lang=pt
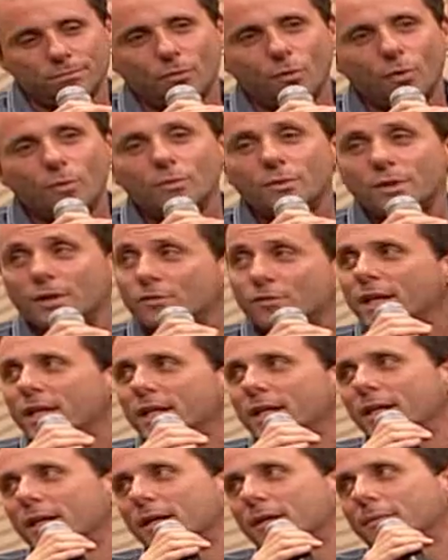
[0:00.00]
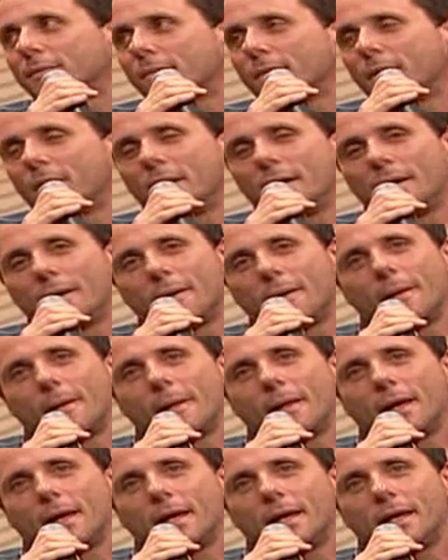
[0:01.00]
como deveria.
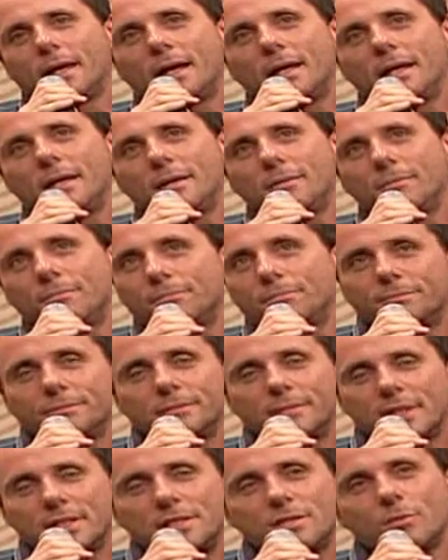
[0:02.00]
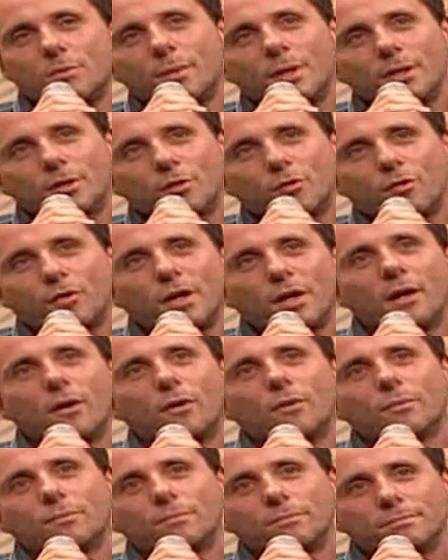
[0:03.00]
E aí, nesse momento, eu falei:
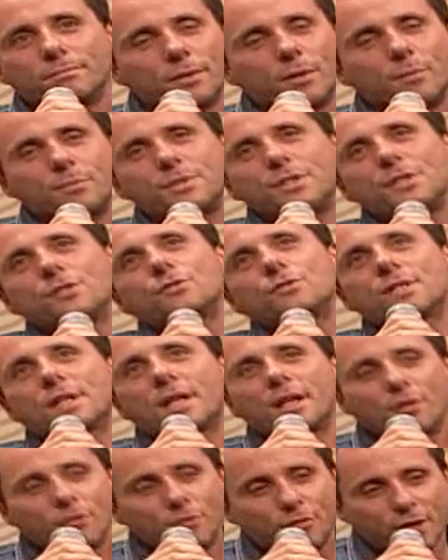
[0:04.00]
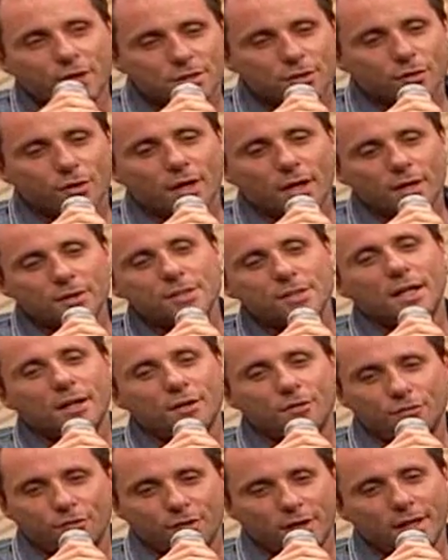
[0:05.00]
não, eu preciso escrever. Se eu quero
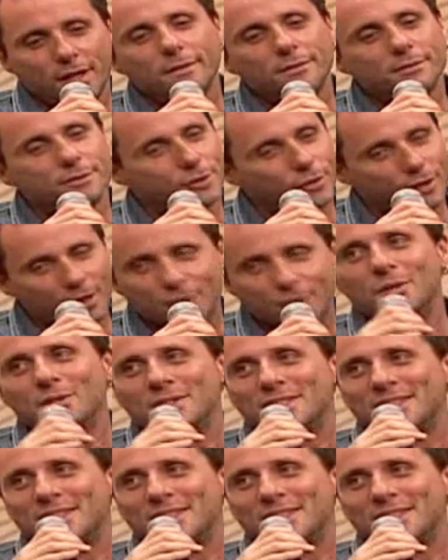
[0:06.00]
escrever, se eu quero ser um